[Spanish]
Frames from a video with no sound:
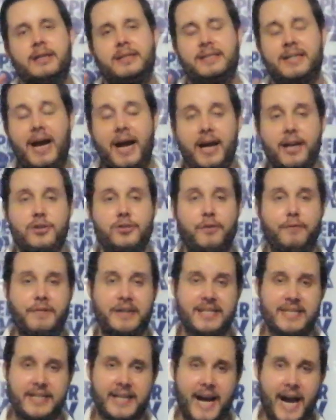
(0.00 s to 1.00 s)
Se ha hecho
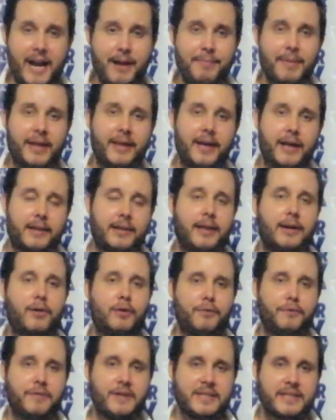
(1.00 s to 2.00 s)
oficial mediante
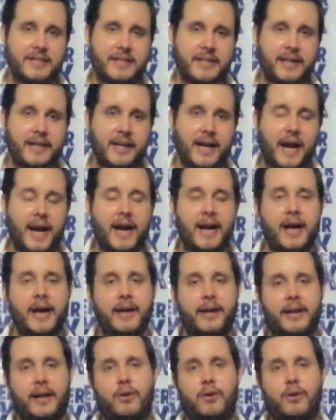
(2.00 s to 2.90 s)
la oficina